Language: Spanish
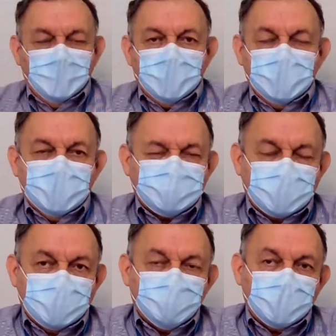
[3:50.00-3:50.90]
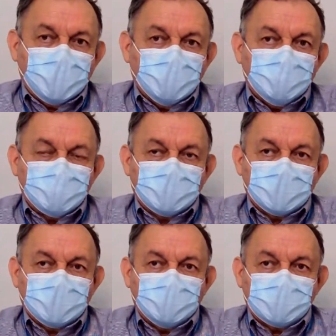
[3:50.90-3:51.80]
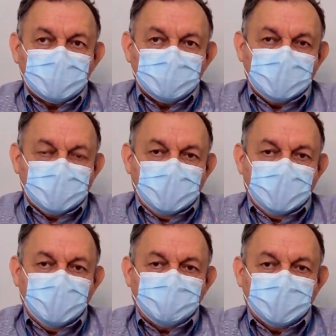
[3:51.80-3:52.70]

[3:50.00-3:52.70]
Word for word: En la entrega no creo, porque recordarte que ya